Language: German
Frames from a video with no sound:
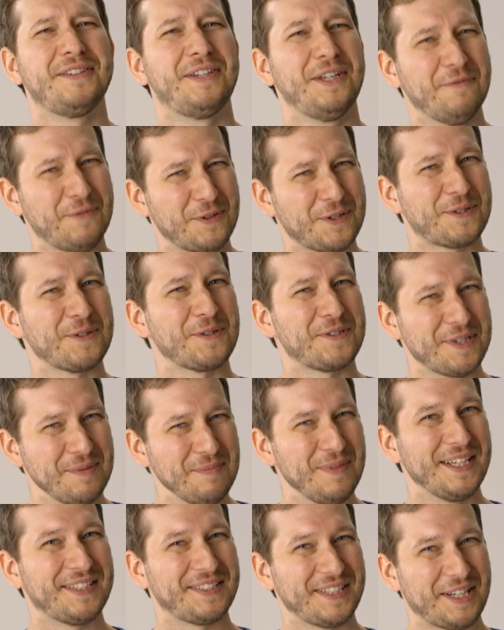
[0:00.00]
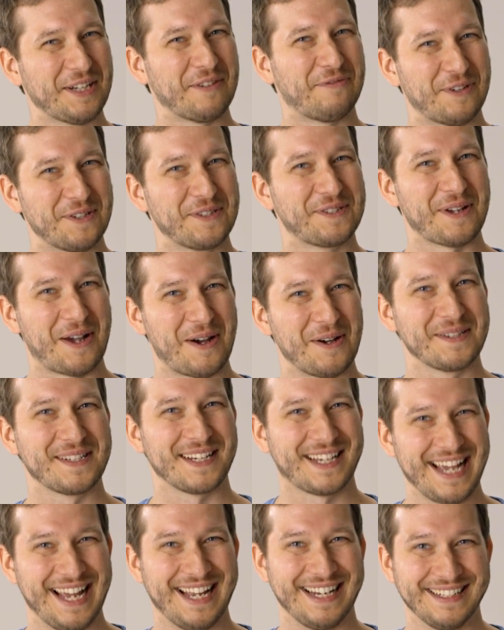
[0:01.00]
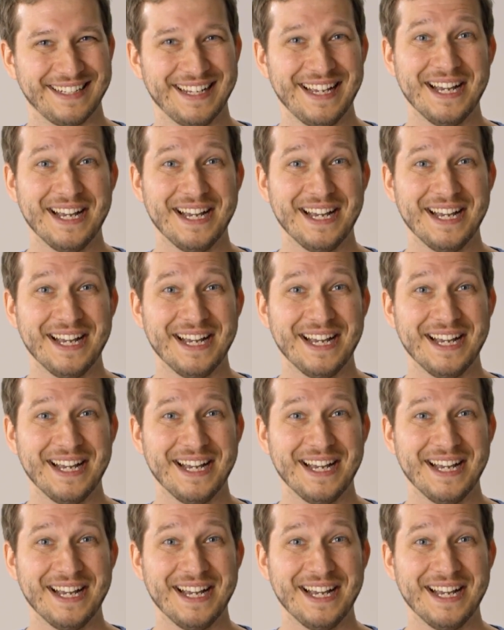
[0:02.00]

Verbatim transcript: die wirst du ziemlich sicher von zu Hause kennen.